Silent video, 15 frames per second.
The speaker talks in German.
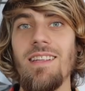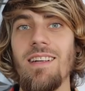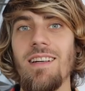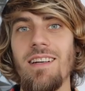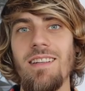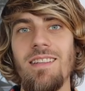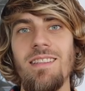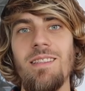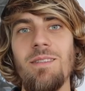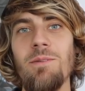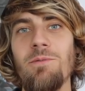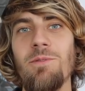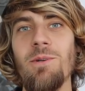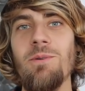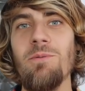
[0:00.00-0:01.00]
Ja,
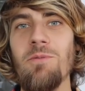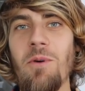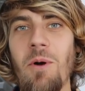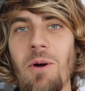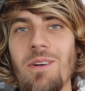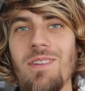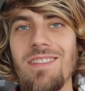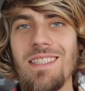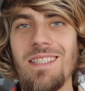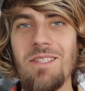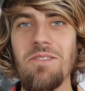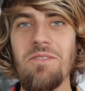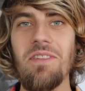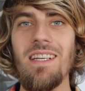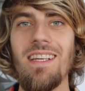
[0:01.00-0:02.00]
die fünf
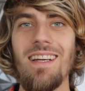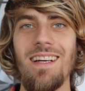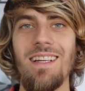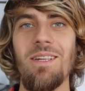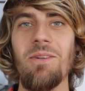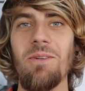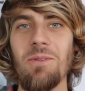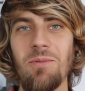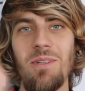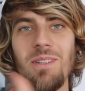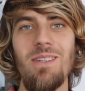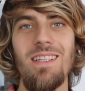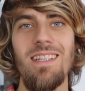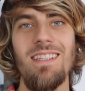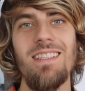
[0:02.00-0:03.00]
häufigsten Fehler.
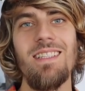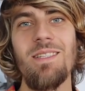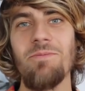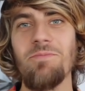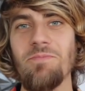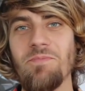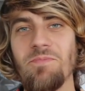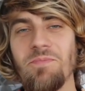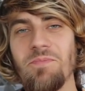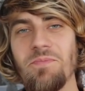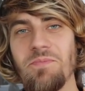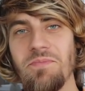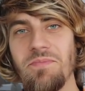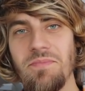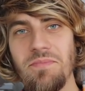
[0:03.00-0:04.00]
Nummer 1,
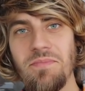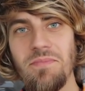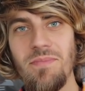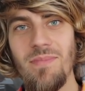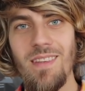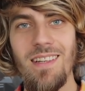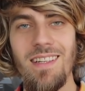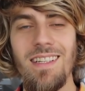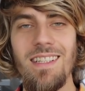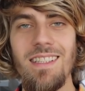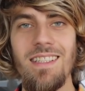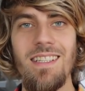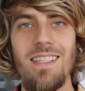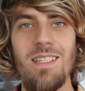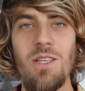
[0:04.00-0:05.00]

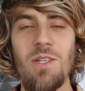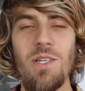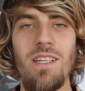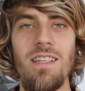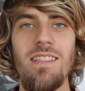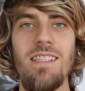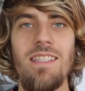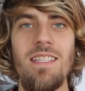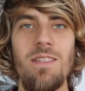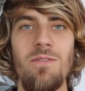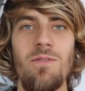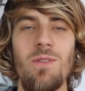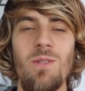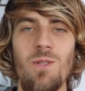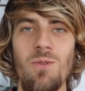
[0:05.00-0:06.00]
gleich an erster Stelle
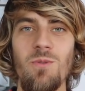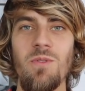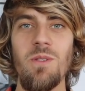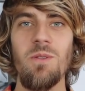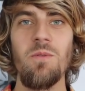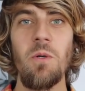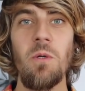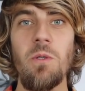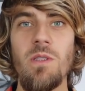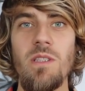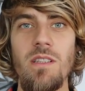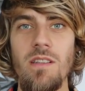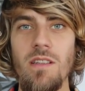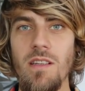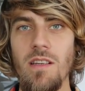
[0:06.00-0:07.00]
ist zu viel
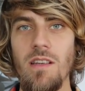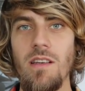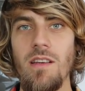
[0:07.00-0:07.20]
Früchte.